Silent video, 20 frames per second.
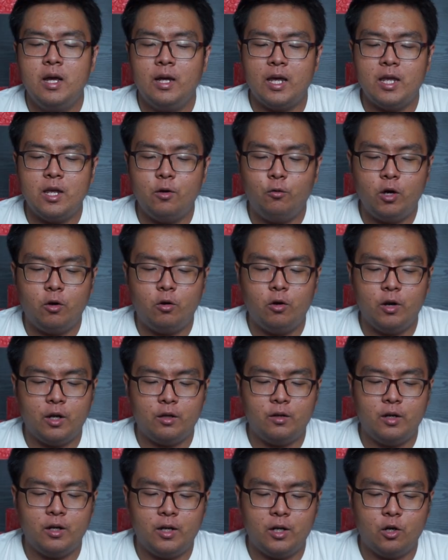Kayaknya gue udah
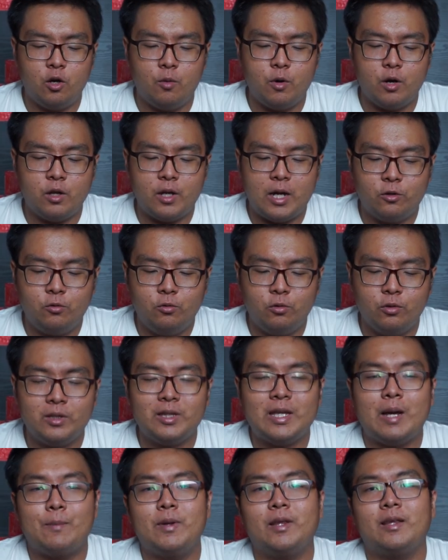koneksin ke nomor
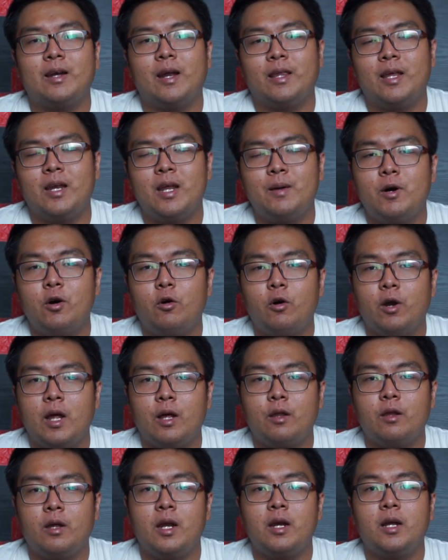satu tapi ternyata dia
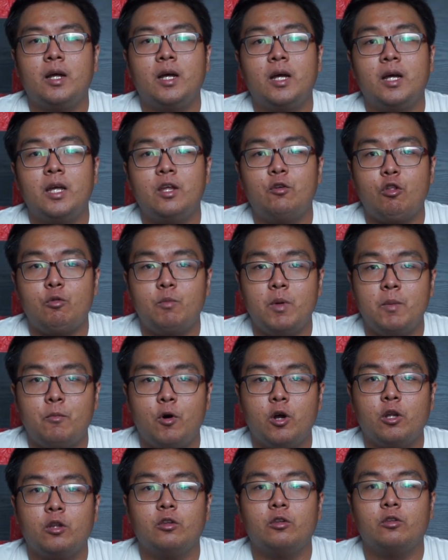mengkoneksikan ke USB
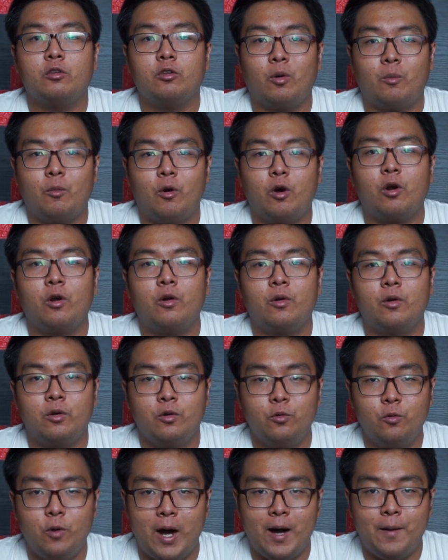port nomor
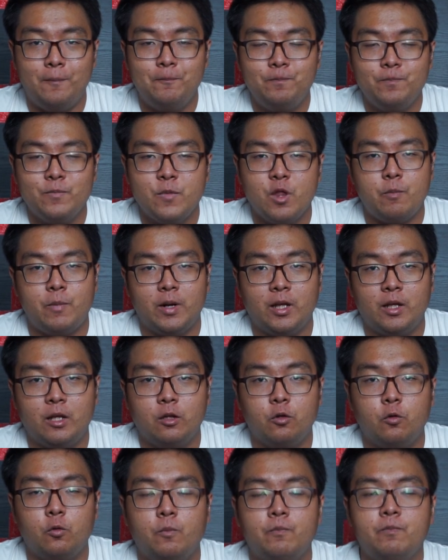dua.
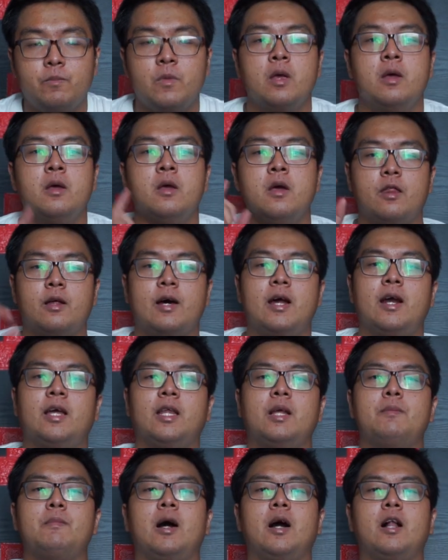Seperti itu. Sekarang
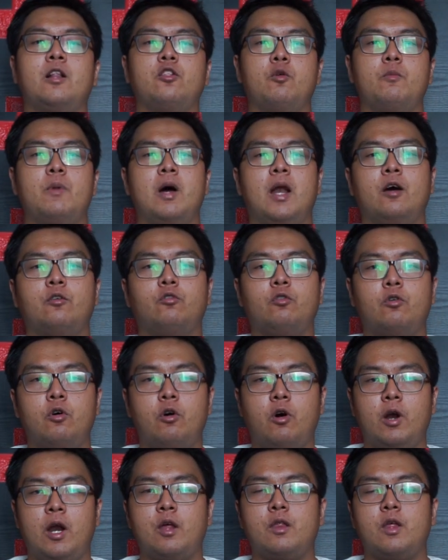kita bakal coba
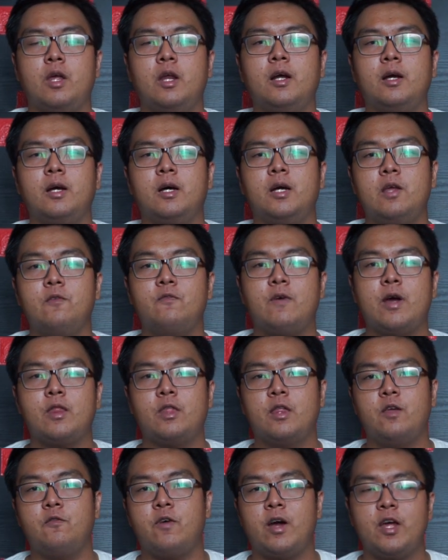langsung koneksiin ke
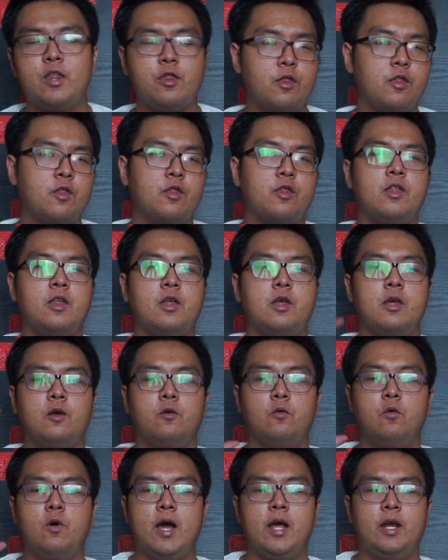device-device
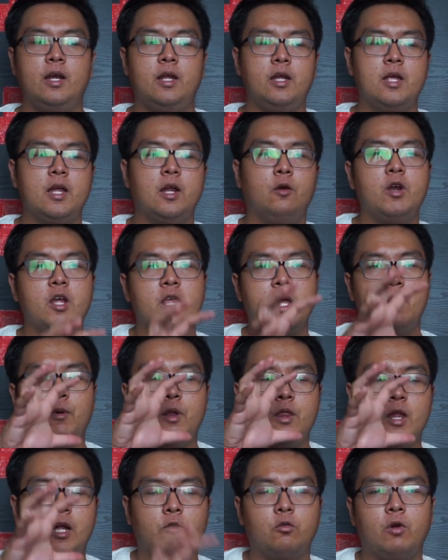gua ini. Jadi gua udah
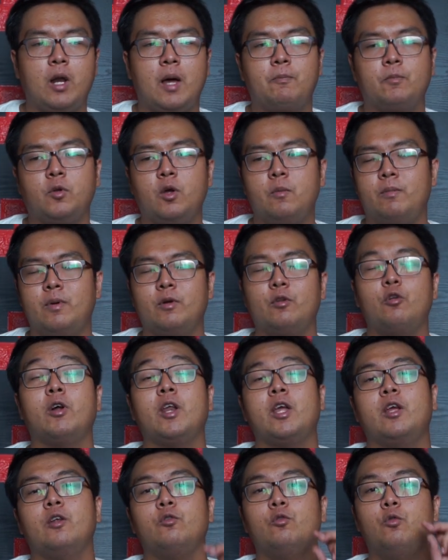nyiapin satu laptop,
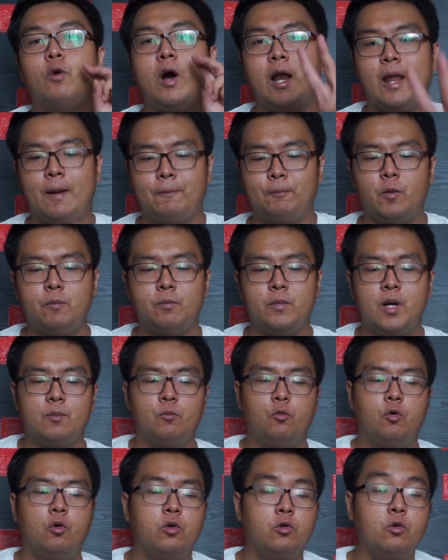sorry, dua laptop
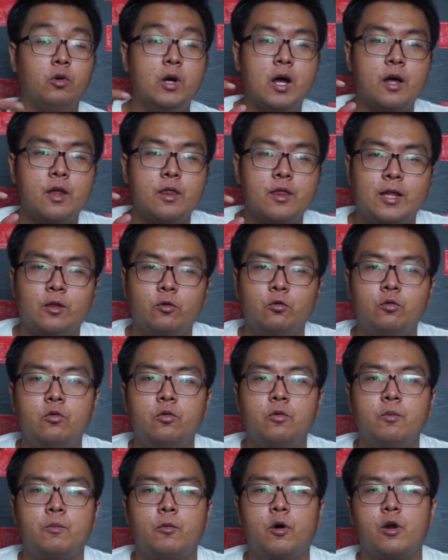dan bu juga
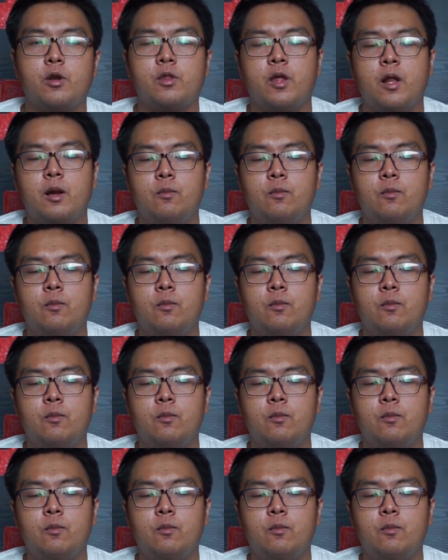satu ponsel